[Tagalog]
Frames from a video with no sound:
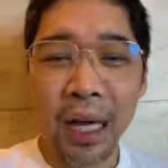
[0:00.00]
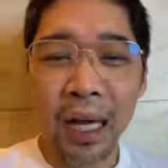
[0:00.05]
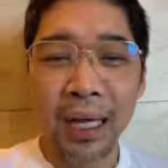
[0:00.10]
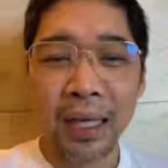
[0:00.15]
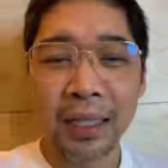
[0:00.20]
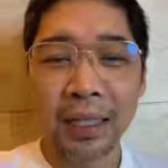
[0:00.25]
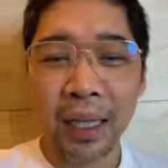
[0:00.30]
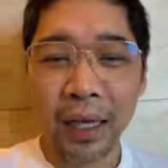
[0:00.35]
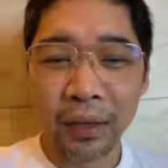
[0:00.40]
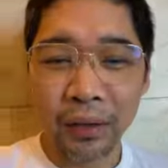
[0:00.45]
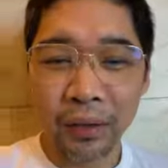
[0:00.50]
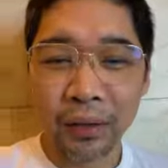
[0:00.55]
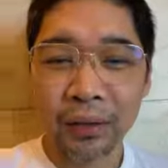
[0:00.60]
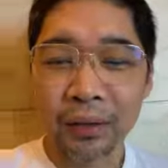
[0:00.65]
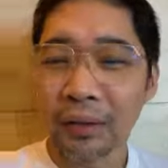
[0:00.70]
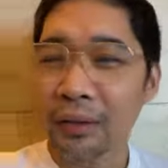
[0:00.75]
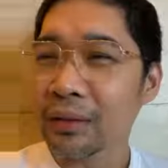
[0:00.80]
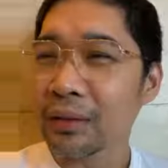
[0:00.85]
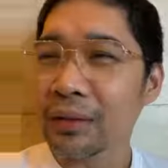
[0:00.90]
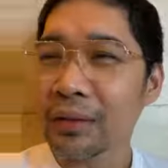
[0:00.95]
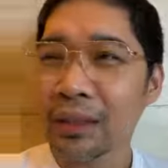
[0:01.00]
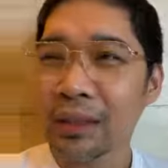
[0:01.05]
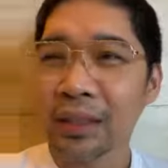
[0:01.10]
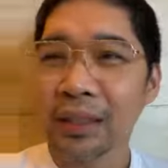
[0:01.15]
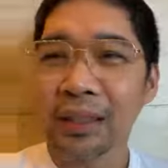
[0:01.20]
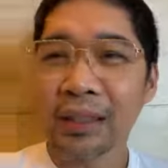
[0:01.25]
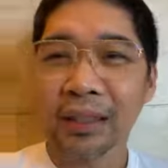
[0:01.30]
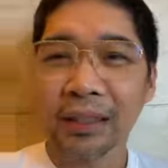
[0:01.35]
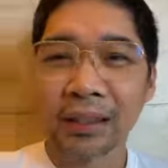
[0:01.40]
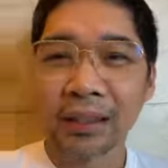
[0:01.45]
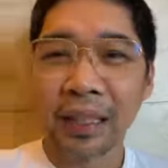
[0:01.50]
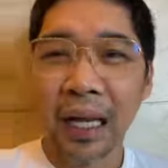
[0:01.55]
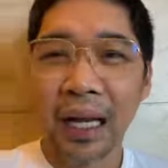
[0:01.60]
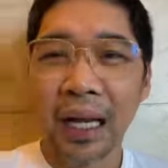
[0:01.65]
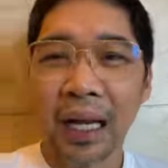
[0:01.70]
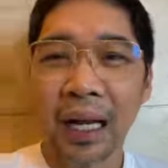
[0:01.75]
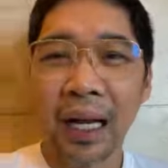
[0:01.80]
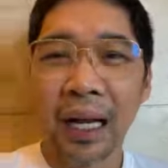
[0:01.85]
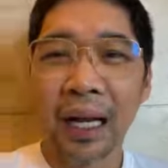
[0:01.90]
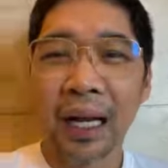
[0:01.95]
Ay, nako!
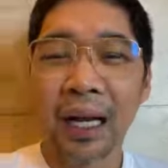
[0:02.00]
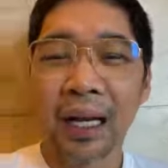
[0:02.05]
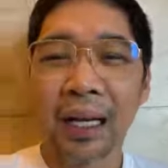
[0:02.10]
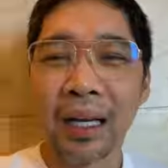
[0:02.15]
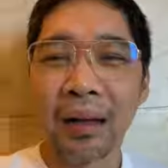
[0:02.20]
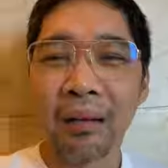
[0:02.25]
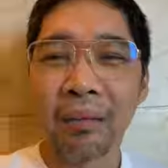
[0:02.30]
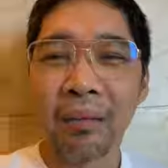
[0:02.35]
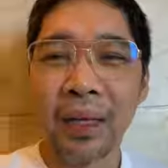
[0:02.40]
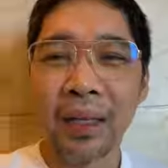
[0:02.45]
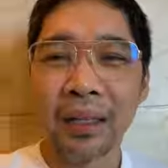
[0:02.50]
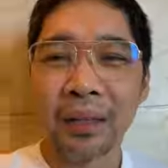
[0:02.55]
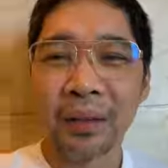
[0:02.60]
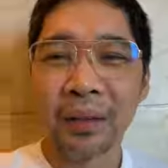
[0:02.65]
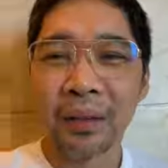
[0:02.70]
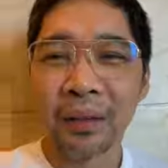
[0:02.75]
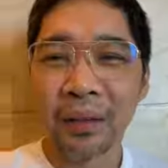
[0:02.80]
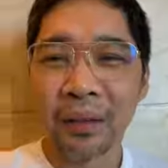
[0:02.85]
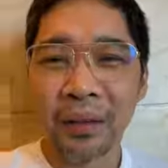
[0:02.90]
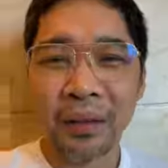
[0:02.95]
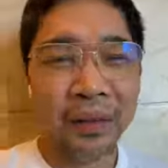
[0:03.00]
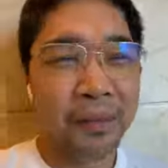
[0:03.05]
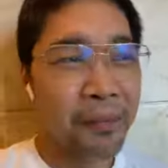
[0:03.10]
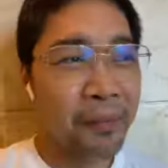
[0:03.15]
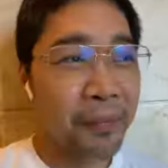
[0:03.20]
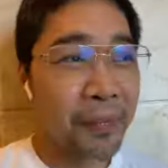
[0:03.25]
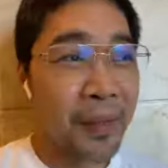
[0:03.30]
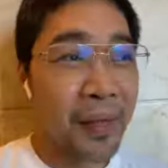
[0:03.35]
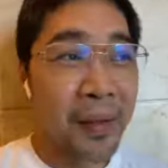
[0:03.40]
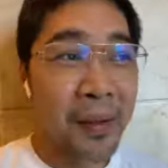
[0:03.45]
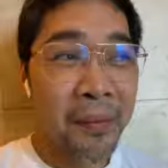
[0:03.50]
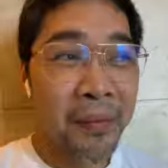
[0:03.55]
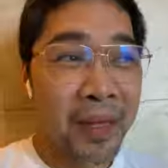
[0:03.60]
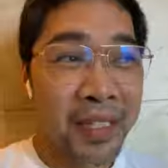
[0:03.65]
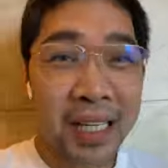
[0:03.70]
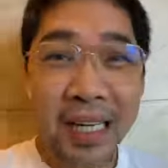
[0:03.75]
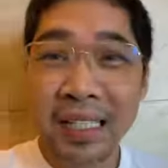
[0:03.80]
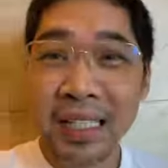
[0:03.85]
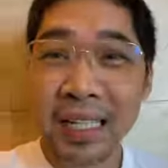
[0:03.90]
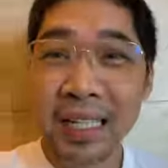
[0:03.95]
Talaga naman oh.
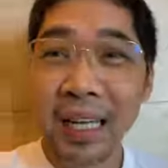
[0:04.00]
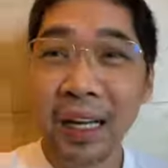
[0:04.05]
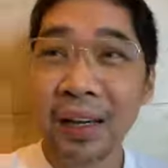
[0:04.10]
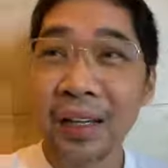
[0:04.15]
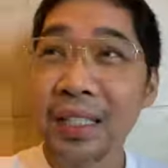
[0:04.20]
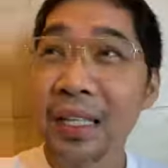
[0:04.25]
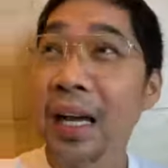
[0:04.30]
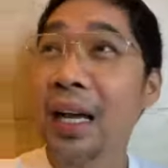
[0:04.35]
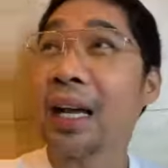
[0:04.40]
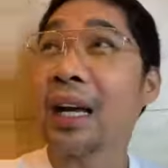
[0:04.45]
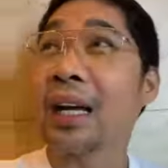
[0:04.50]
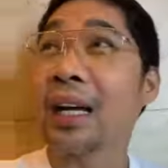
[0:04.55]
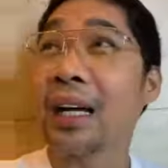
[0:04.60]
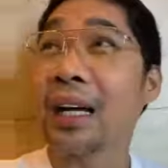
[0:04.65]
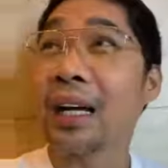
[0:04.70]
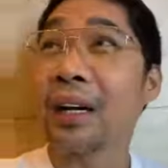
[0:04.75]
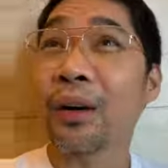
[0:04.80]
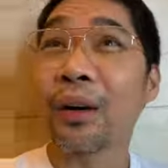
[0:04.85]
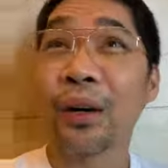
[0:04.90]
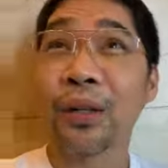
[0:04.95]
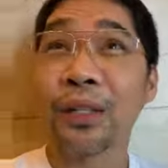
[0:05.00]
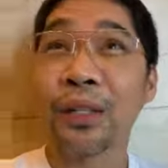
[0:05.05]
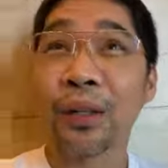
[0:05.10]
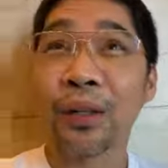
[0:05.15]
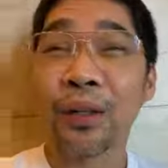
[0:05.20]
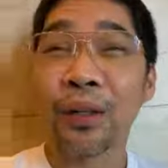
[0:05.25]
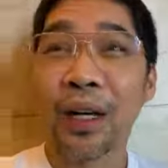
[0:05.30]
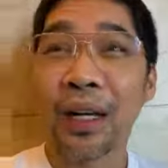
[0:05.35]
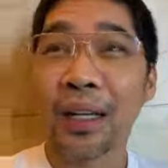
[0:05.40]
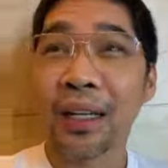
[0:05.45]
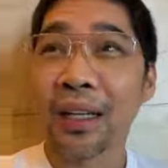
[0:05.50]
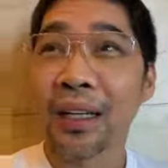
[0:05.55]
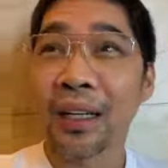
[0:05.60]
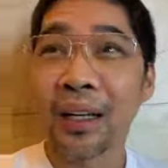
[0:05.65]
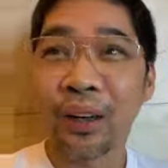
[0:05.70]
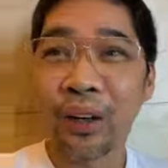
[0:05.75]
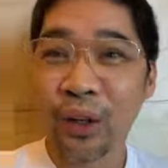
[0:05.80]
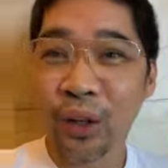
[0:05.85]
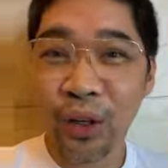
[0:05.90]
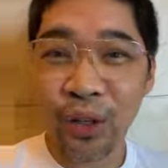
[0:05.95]
Pasensya na kayo sa audio ko ah.
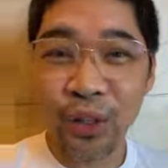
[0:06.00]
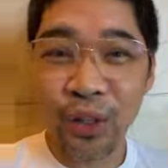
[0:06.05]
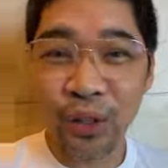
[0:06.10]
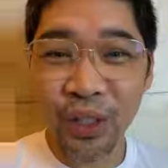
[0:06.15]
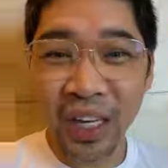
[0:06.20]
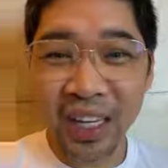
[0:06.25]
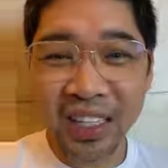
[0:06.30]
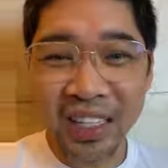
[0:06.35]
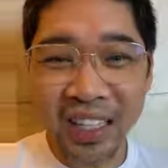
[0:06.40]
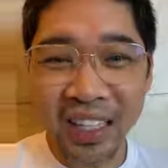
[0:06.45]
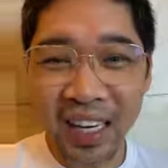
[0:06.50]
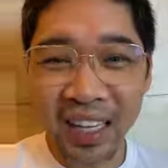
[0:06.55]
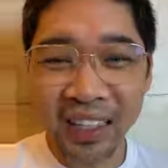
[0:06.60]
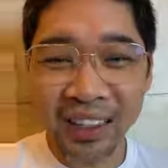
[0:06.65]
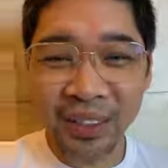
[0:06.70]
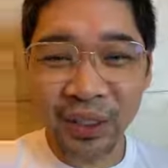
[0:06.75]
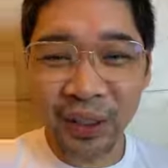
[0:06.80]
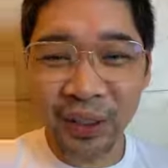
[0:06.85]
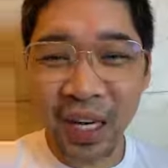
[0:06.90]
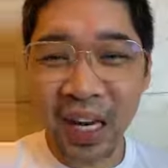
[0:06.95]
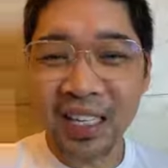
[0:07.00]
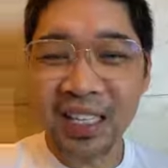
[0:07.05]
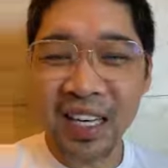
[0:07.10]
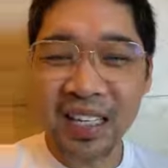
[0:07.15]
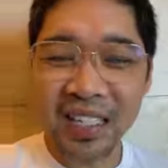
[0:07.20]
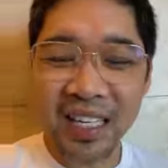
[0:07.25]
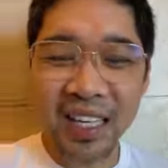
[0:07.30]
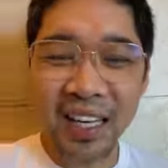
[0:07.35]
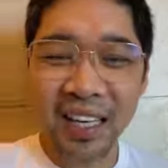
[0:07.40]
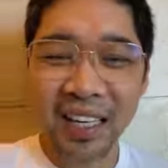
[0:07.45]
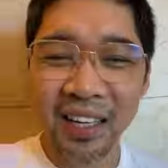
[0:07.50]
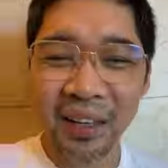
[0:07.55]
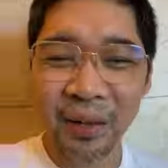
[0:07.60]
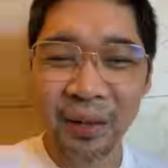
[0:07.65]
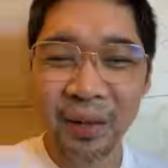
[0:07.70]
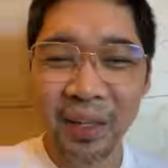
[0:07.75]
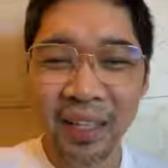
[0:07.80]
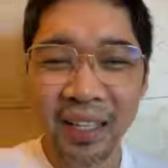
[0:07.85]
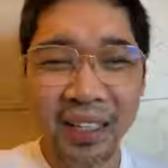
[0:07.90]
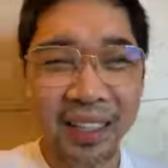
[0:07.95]
Audio ng CR to. Nasa CR
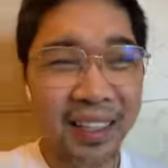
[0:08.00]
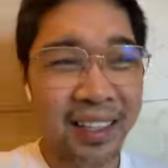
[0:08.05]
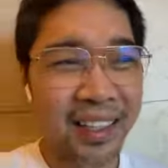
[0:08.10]
ako eh.